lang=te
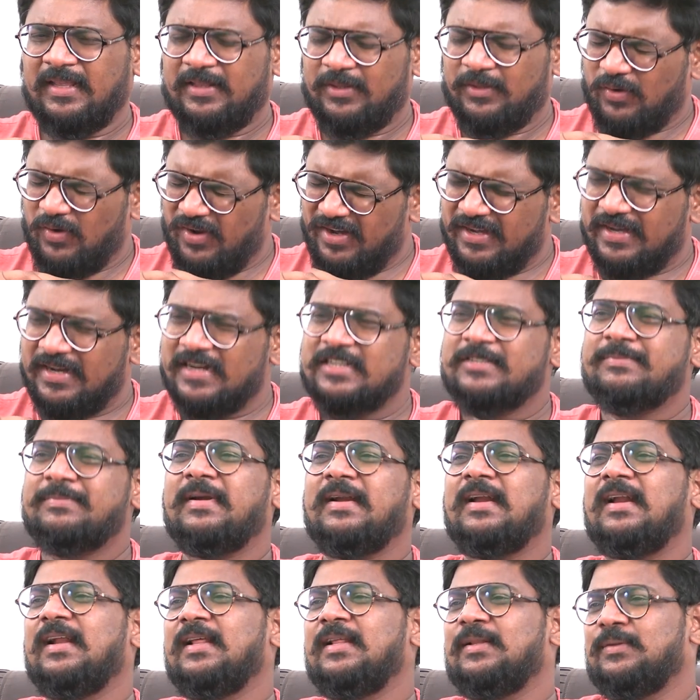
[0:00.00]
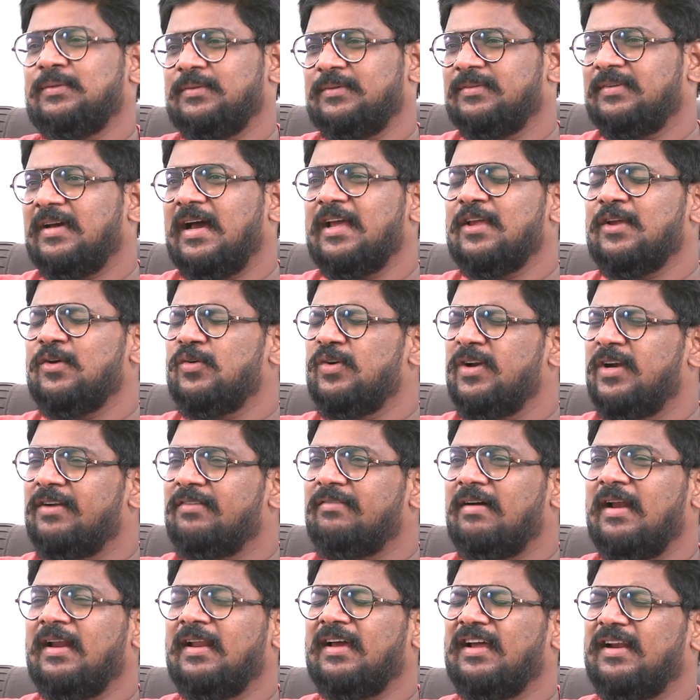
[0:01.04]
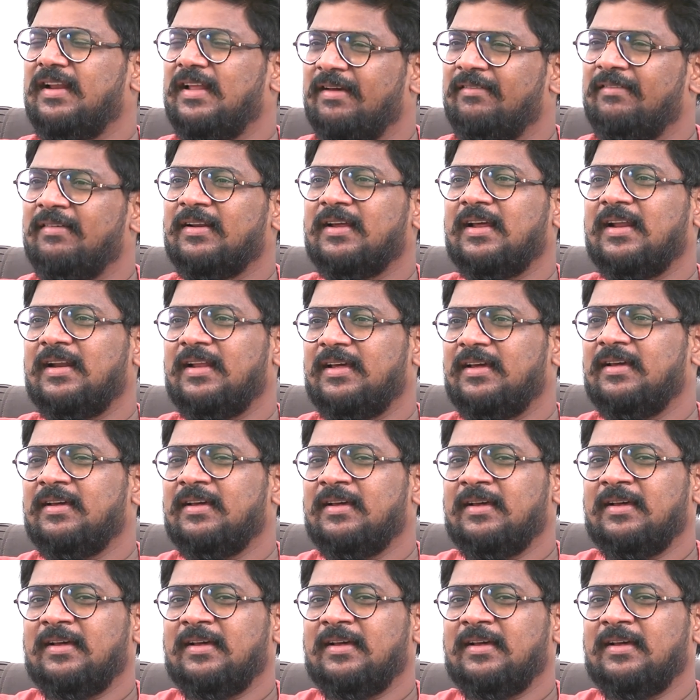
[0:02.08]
ఎందుకో ఇంట్రెస్ట్ పెట్టలేదు ఆ యూనిట్ వాళ్ళకని ఎవరికని